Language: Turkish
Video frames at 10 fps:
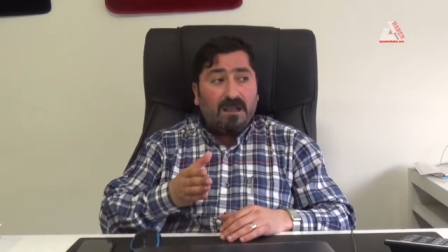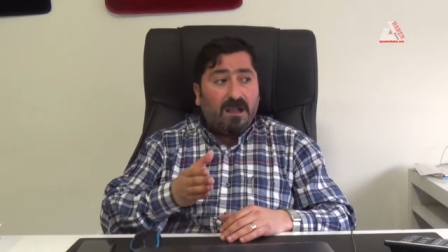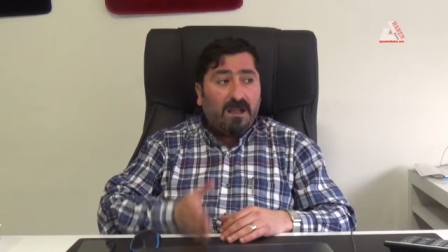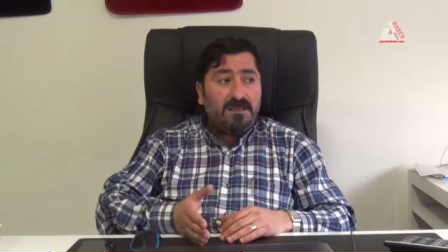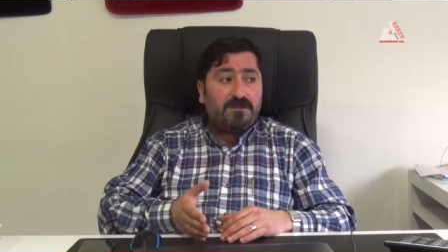
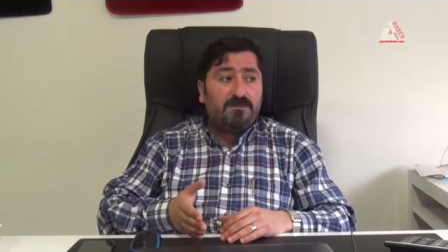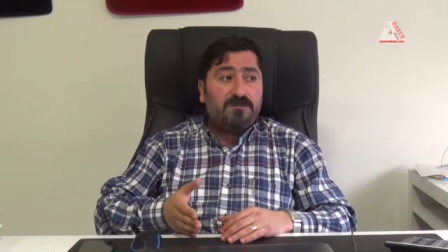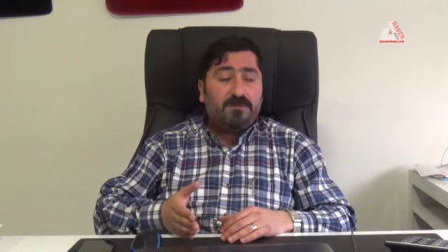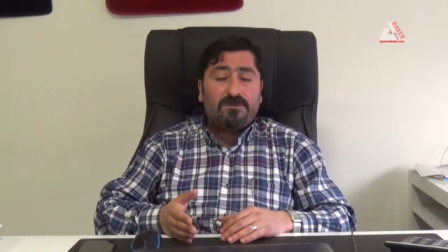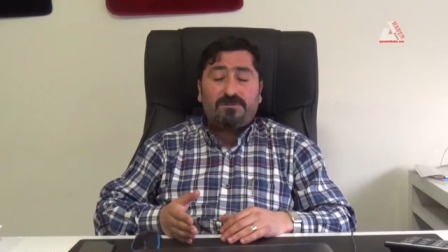Hangi
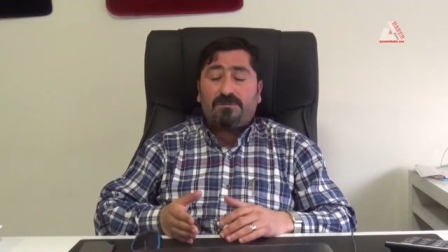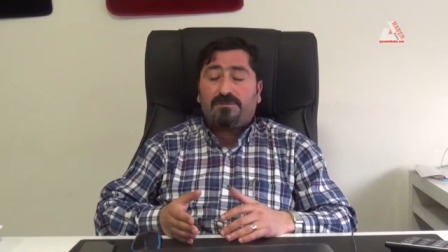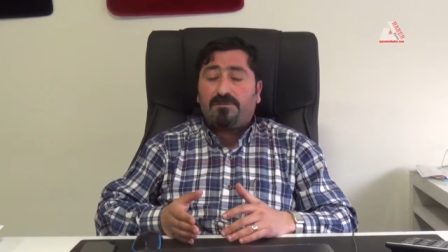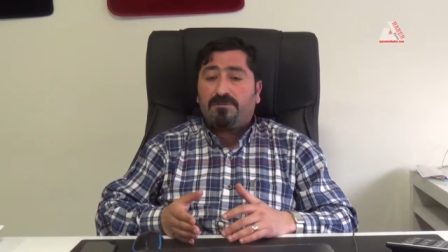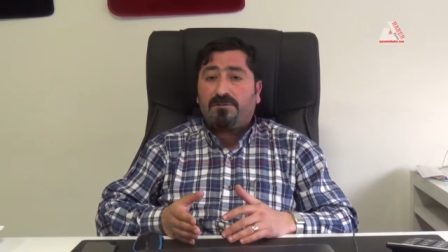kulüp olursa
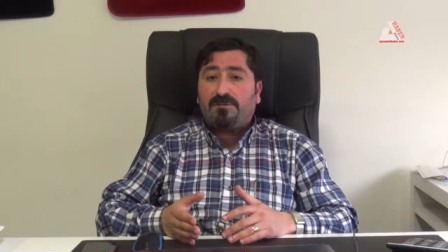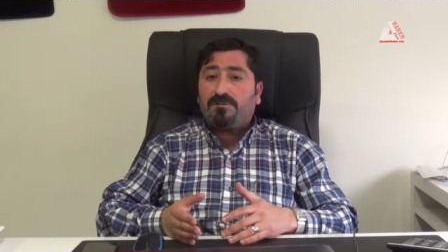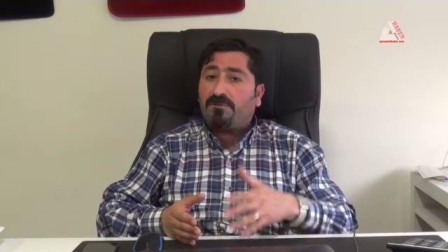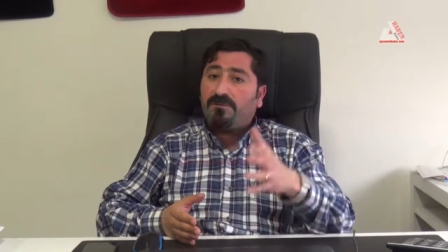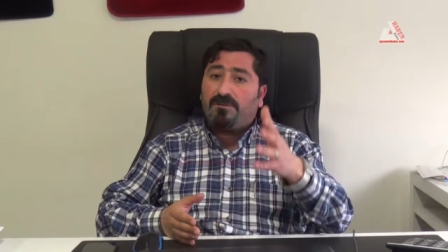olsun sorun
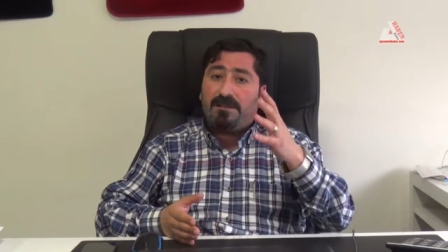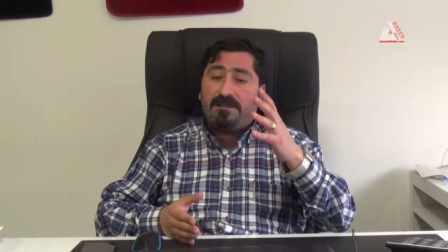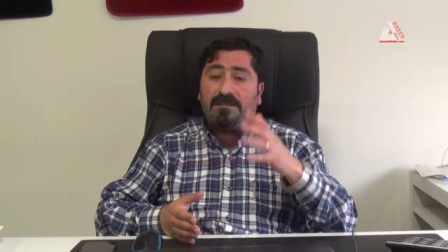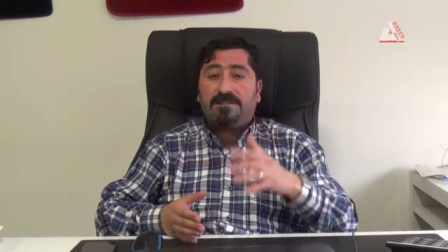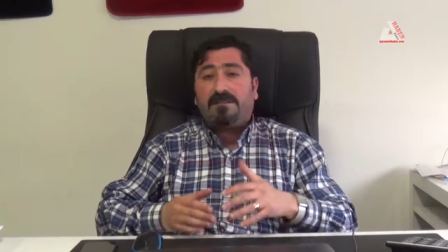Sungurlu'ya
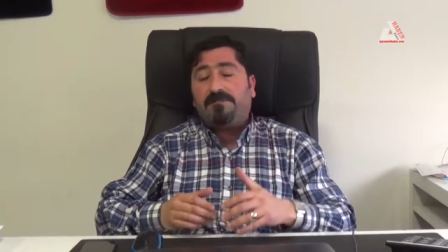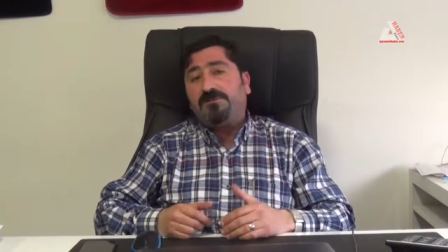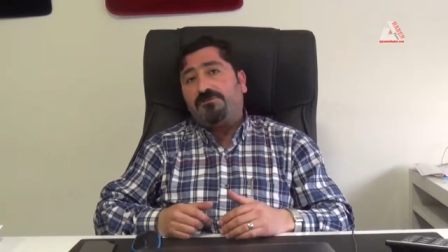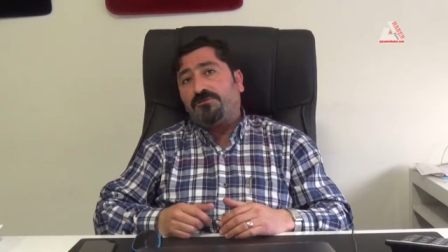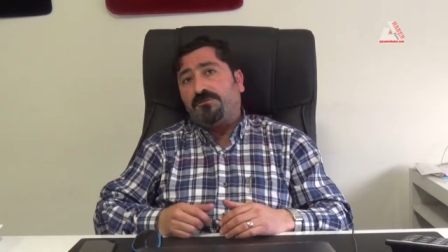gideceğini
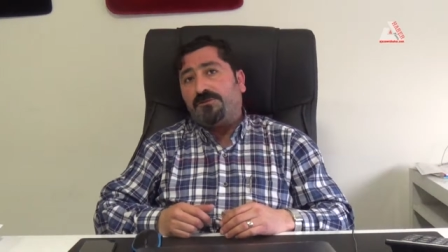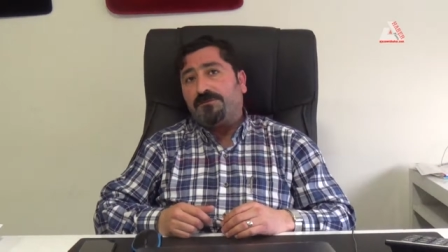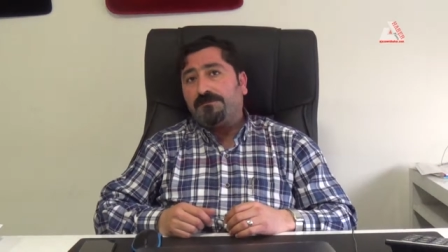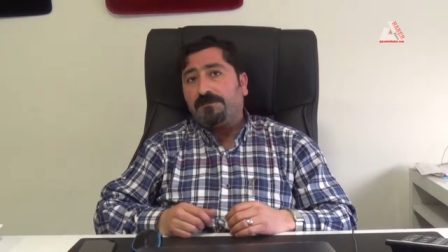ben düşünmüyorum.